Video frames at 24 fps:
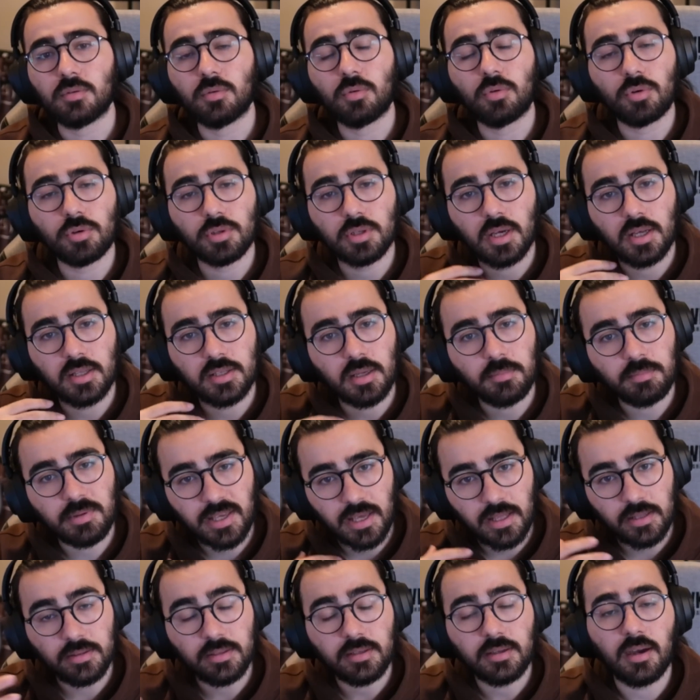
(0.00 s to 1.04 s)
Orada adam
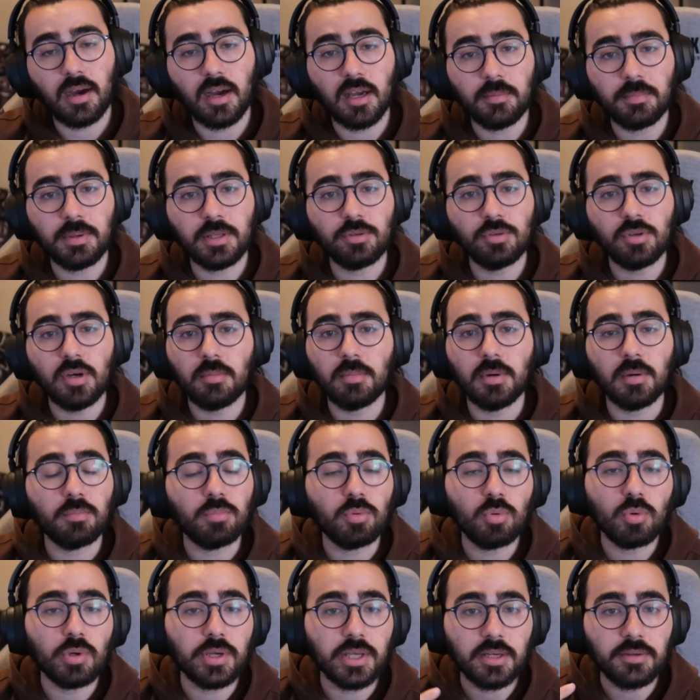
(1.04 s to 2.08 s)
kendi kaybediyor ama
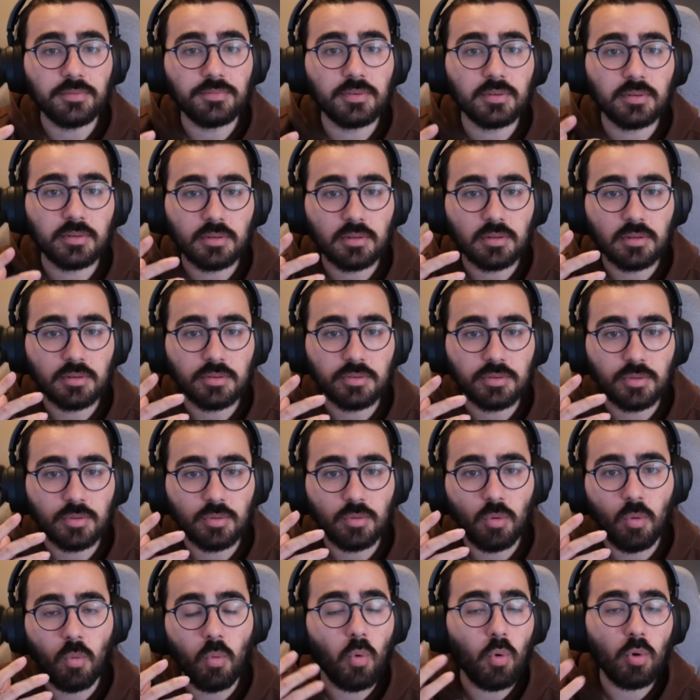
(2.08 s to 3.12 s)
bu herifin
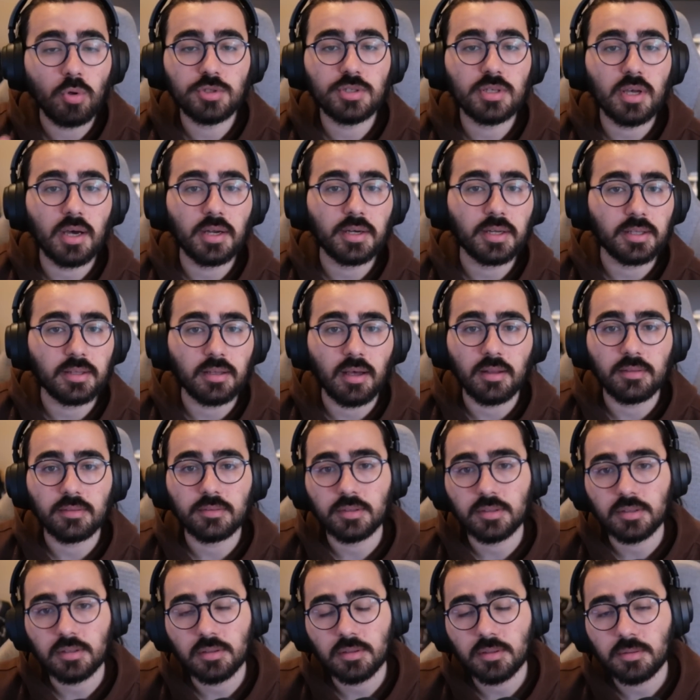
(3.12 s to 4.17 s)
o saniyede
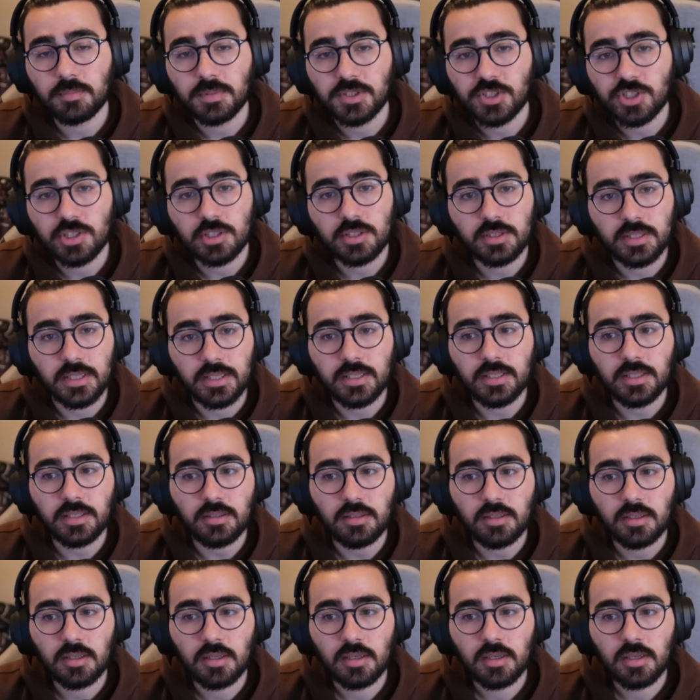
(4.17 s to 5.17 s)
anladığı bir şey değil.